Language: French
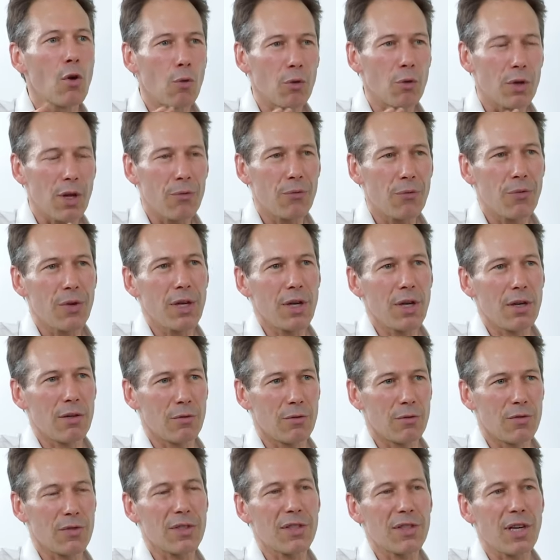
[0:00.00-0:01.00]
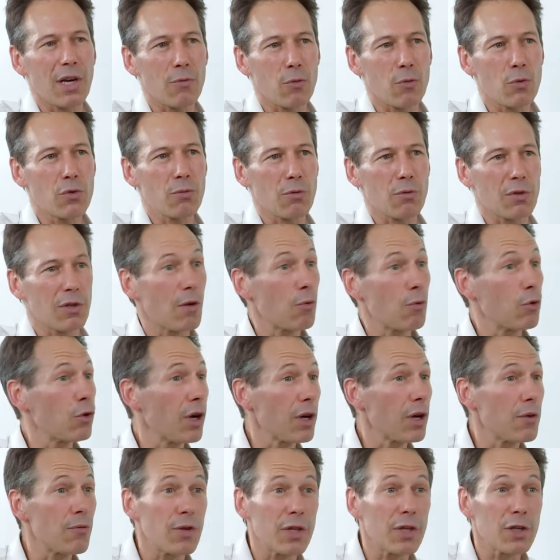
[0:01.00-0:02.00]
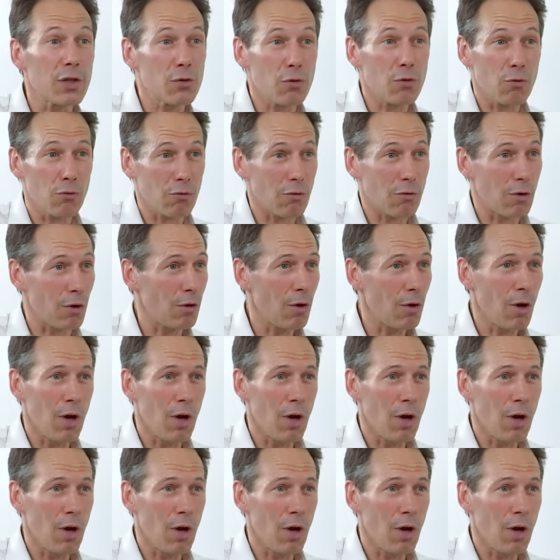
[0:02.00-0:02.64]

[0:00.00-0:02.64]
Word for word: on a fait euh, ces travaux, sont des travaux de réflexion